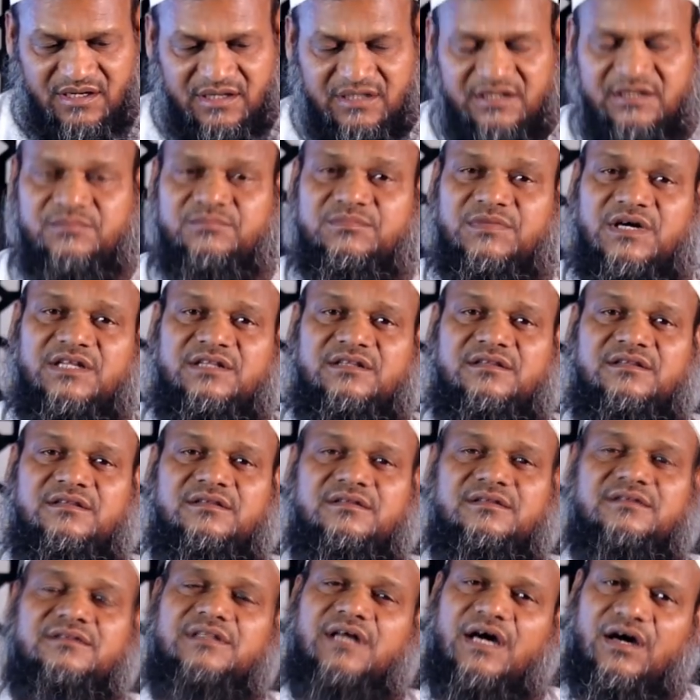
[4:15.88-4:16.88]
আহমদ
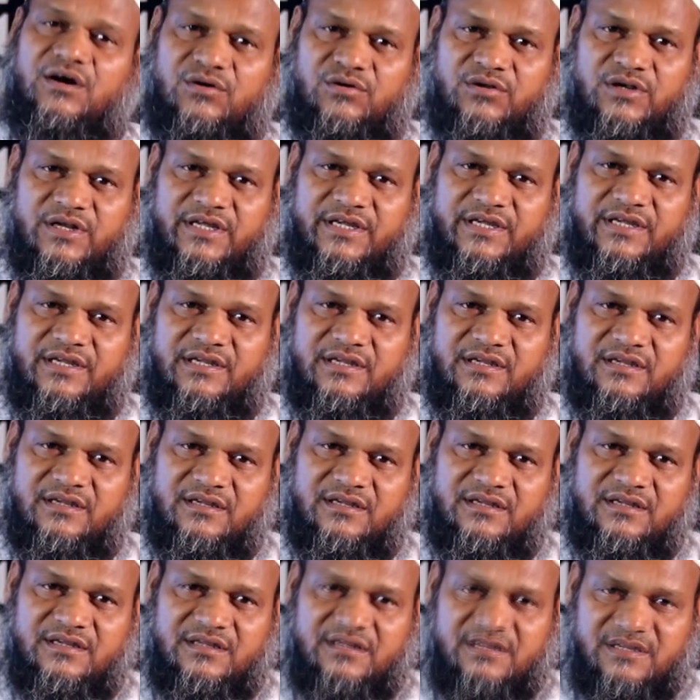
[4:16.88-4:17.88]
তাহলে
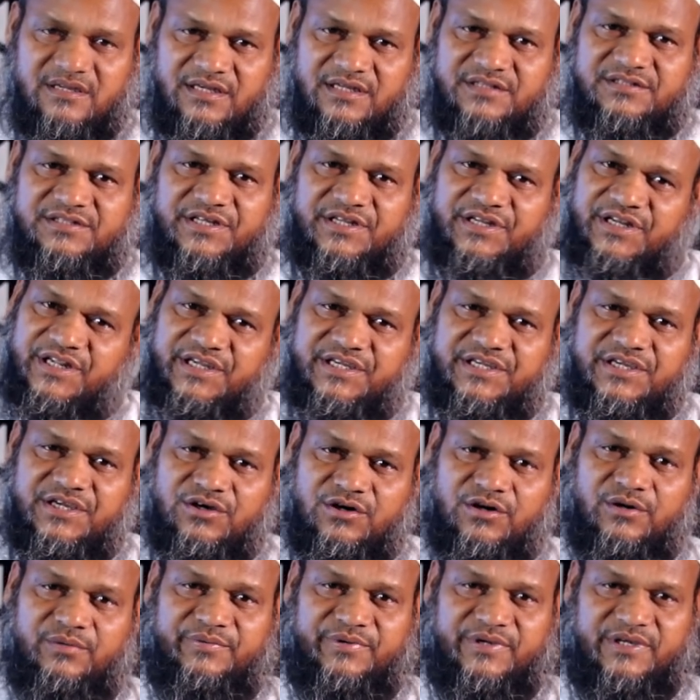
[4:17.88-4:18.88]
এতে নেকি
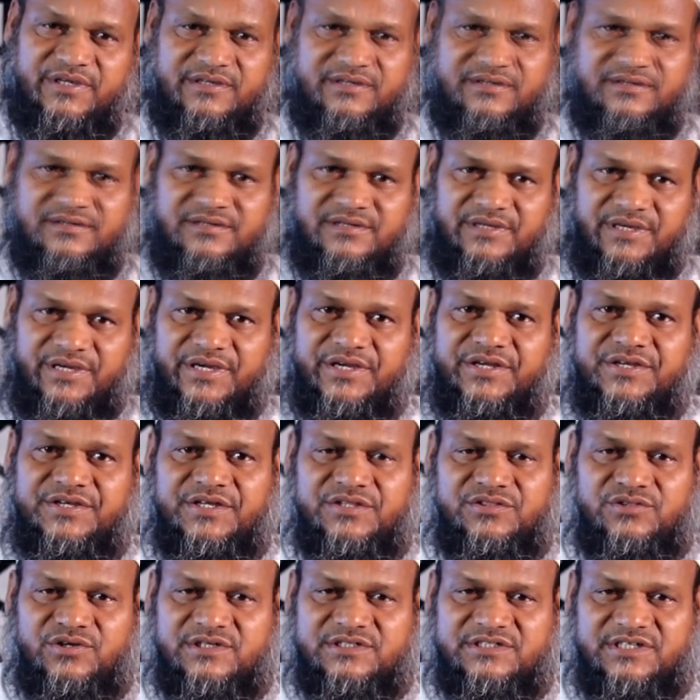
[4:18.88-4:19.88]
হবে
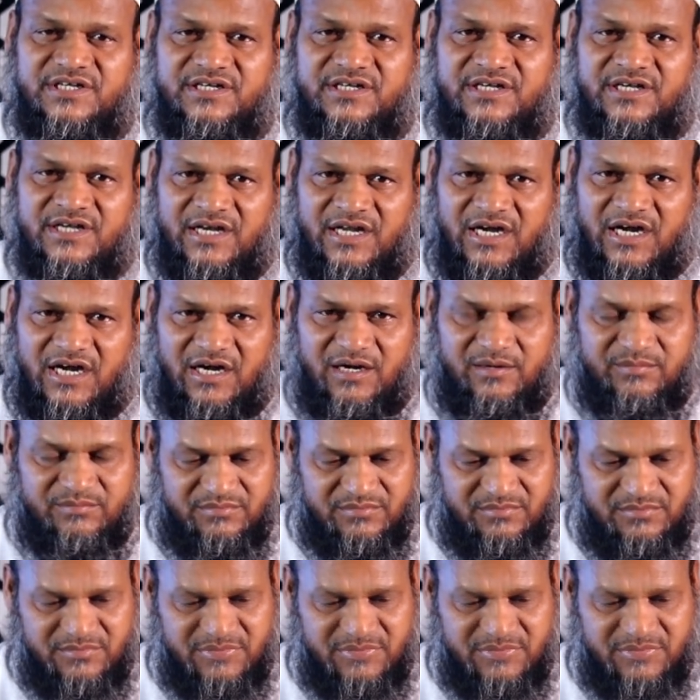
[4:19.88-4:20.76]
এইটা তো একটা নাম